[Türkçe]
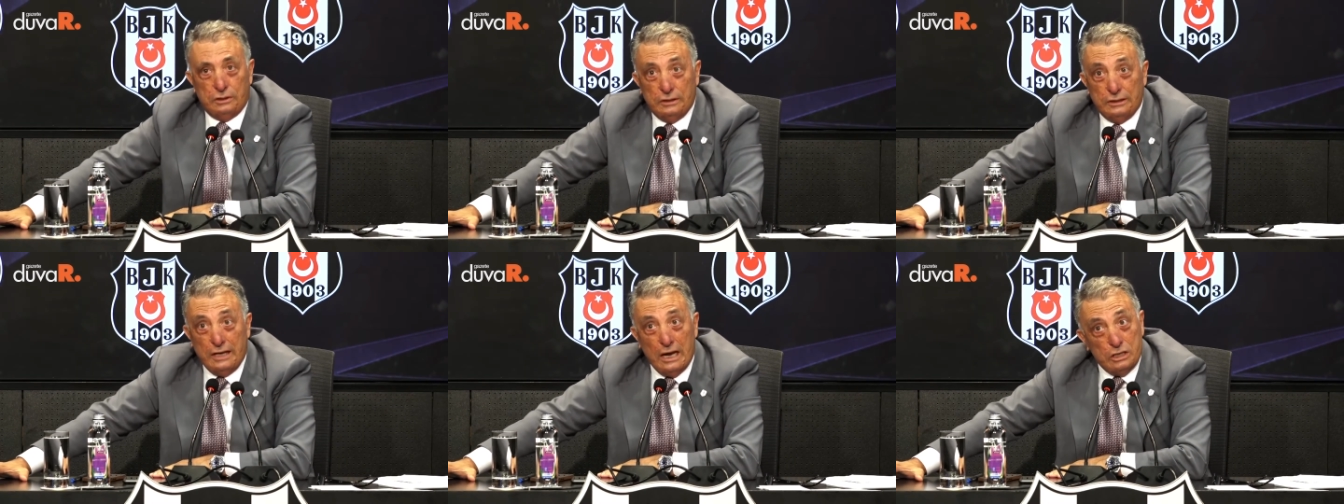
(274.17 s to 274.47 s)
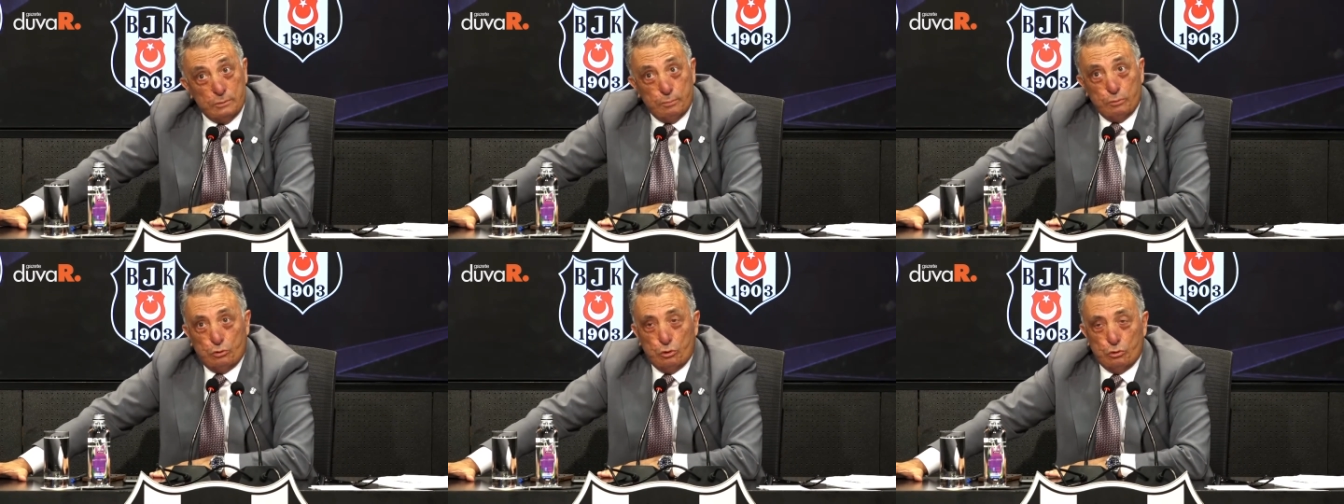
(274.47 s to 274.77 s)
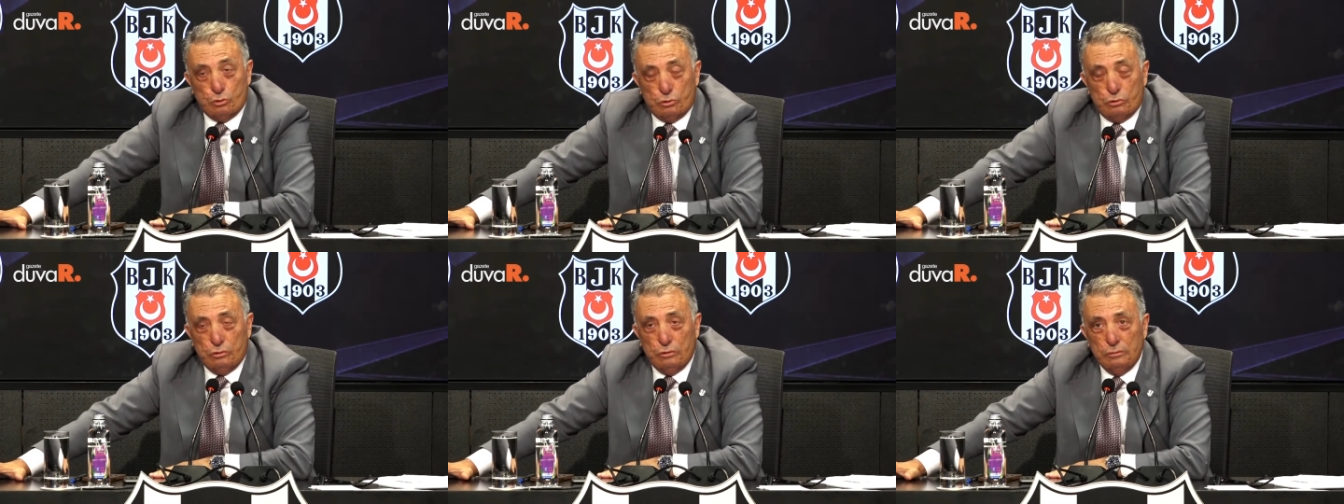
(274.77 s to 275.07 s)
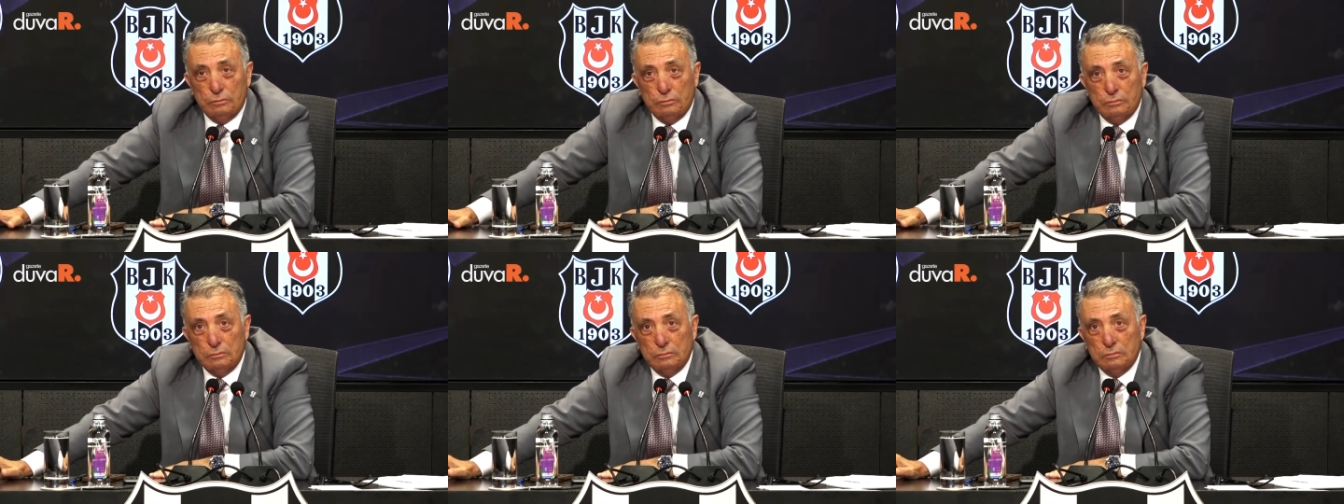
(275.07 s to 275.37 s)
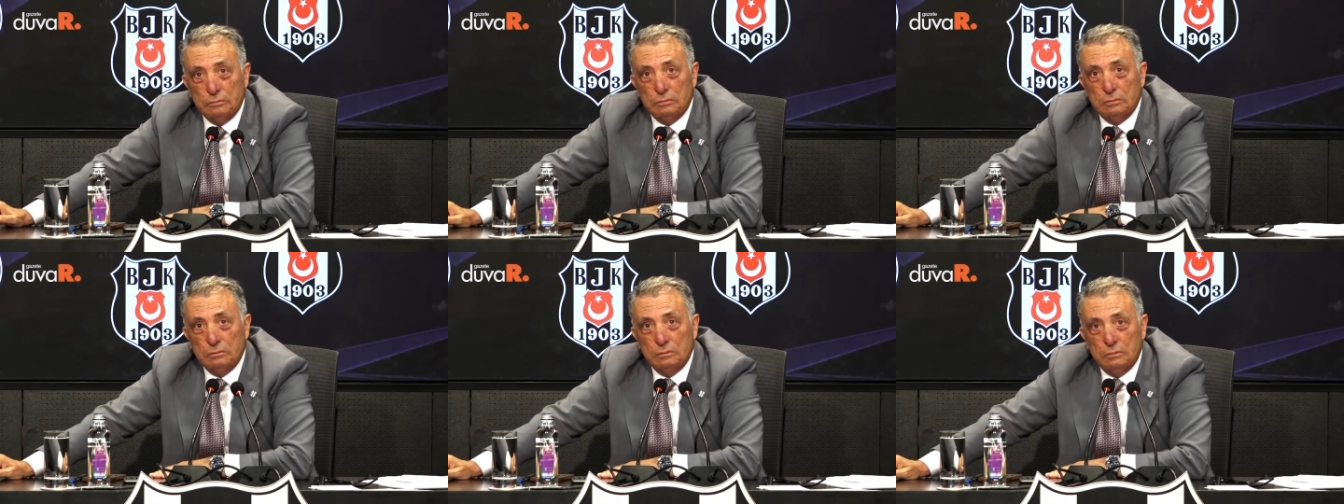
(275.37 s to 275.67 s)
Genç bir çocuk.
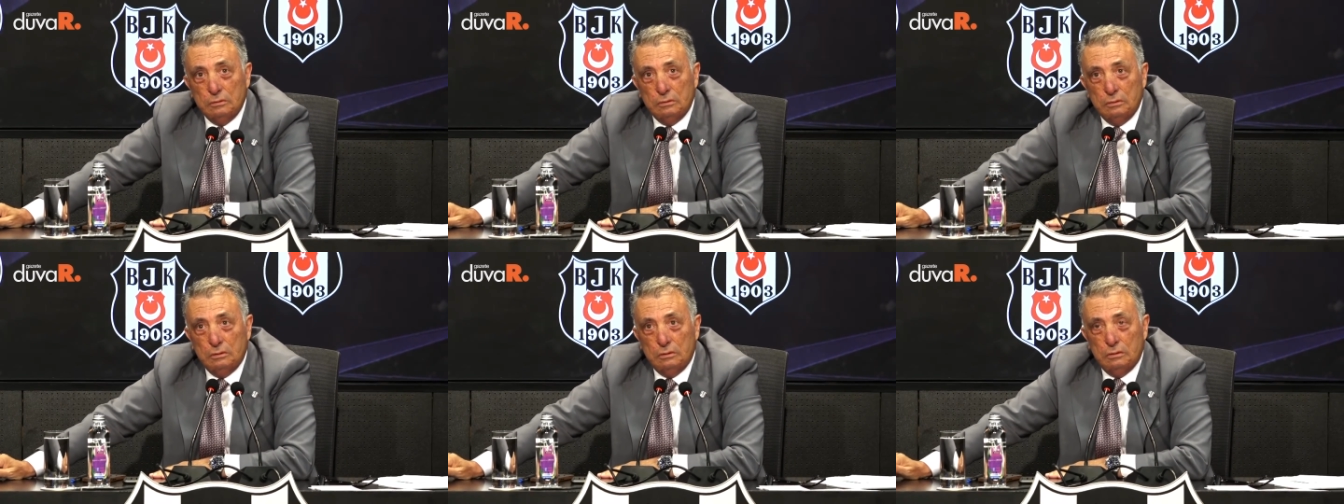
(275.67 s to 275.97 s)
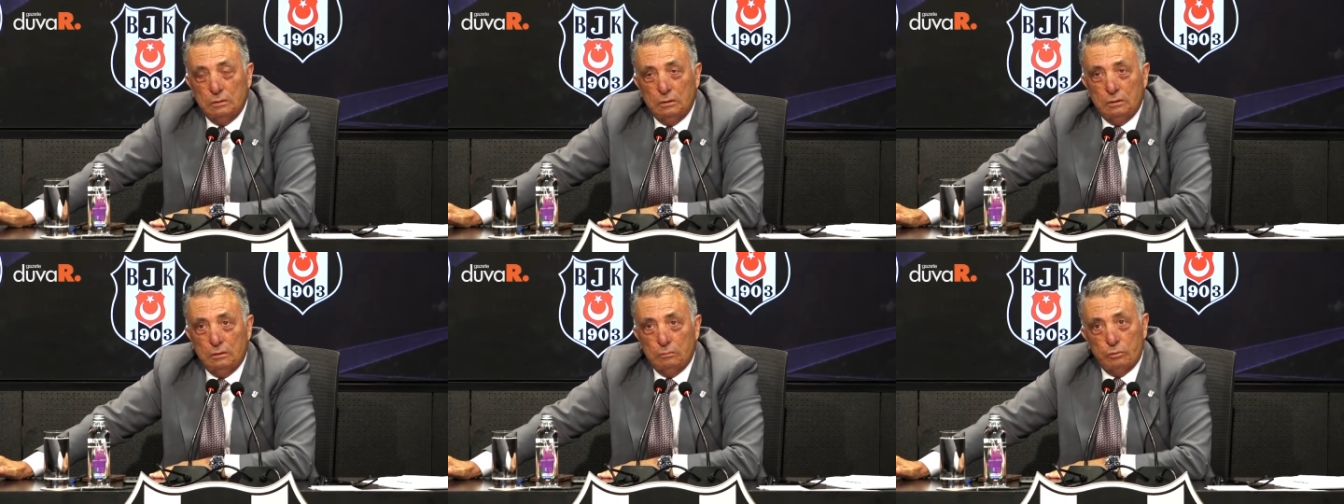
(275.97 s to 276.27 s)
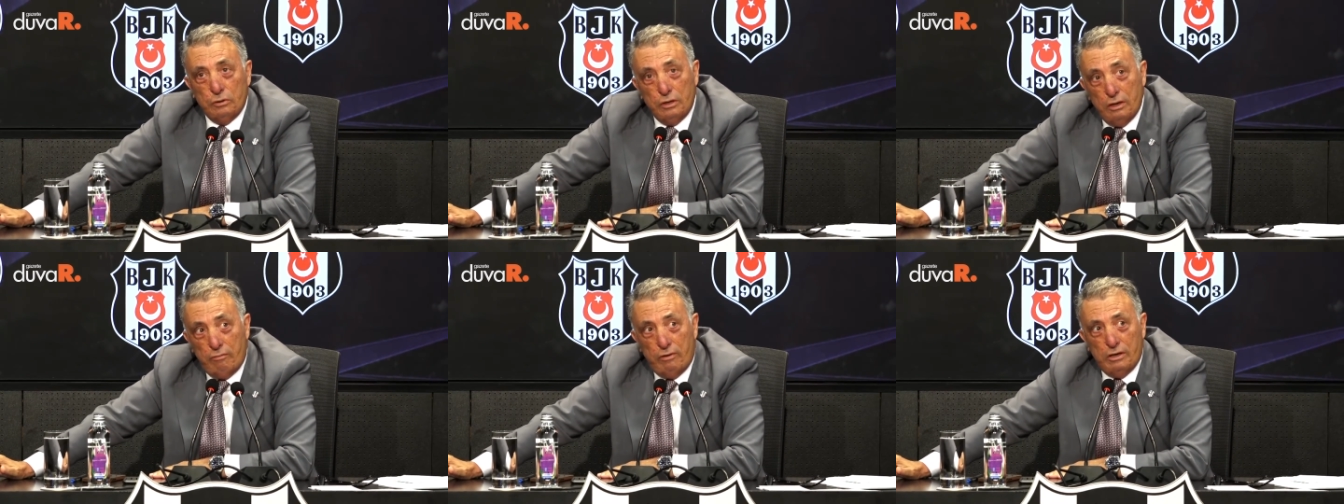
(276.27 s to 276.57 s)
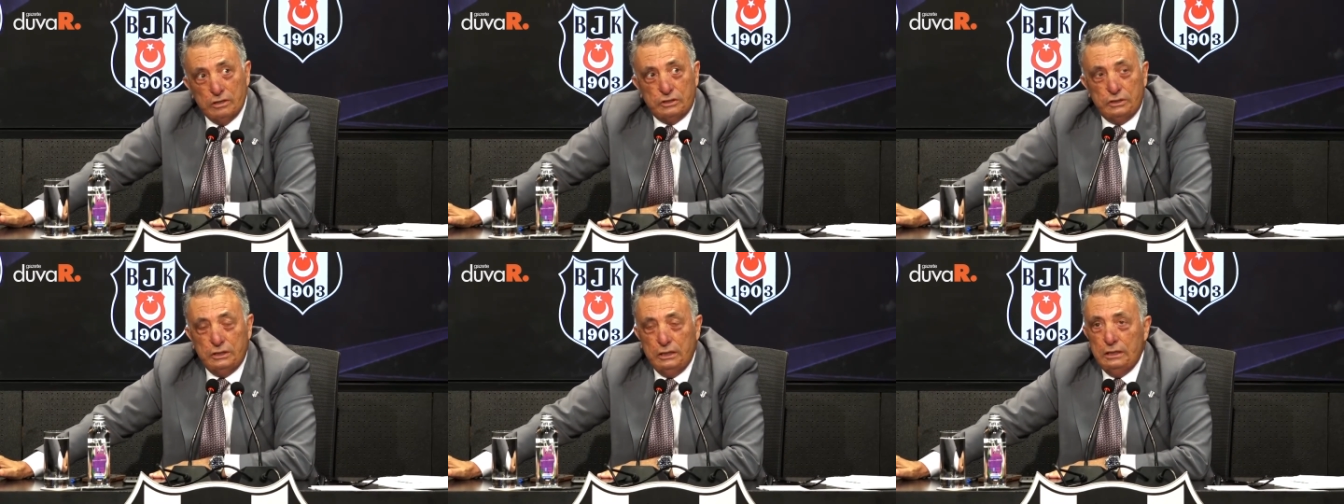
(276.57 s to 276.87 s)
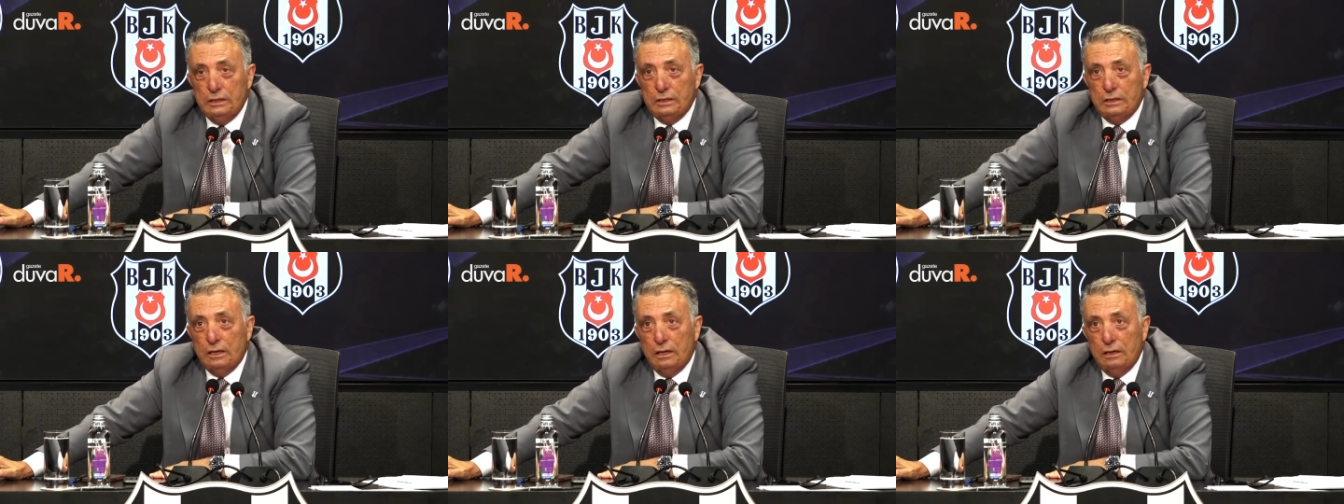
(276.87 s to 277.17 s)
Bu ne
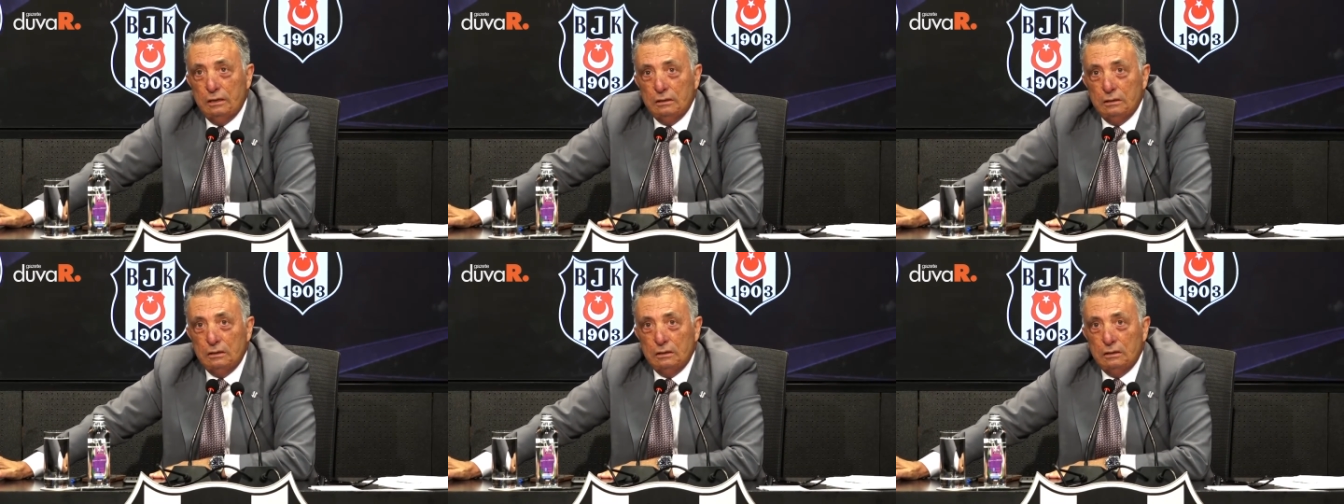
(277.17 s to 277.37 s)
vahşilik ya.